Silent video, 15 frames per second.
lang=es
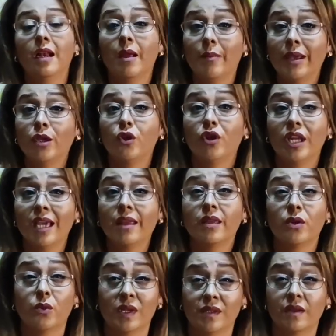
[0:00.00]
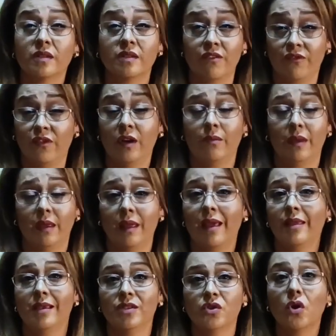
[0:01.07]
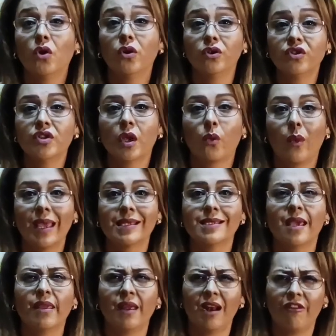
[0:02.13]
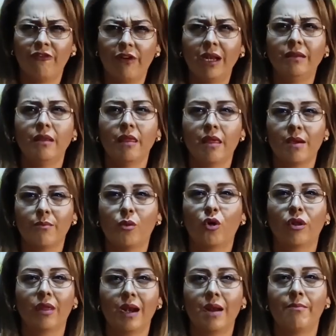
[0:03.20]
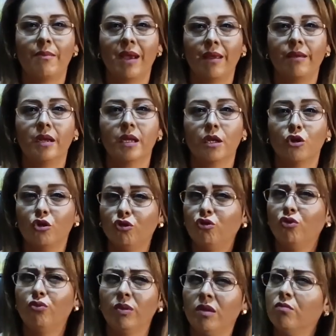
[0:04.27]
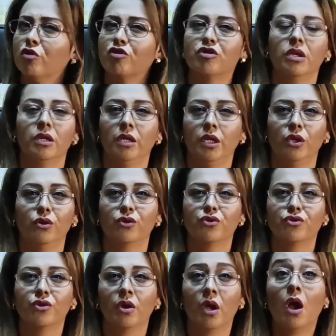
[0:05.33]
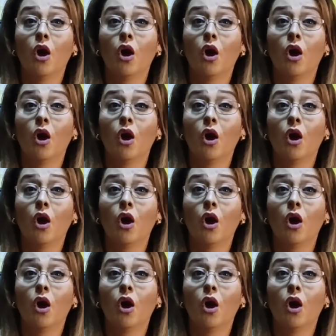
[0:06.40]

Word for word: La mayoría de nuestras enfermedades son consecuencia de la falta de amor de la madre que no tuvimos de niños,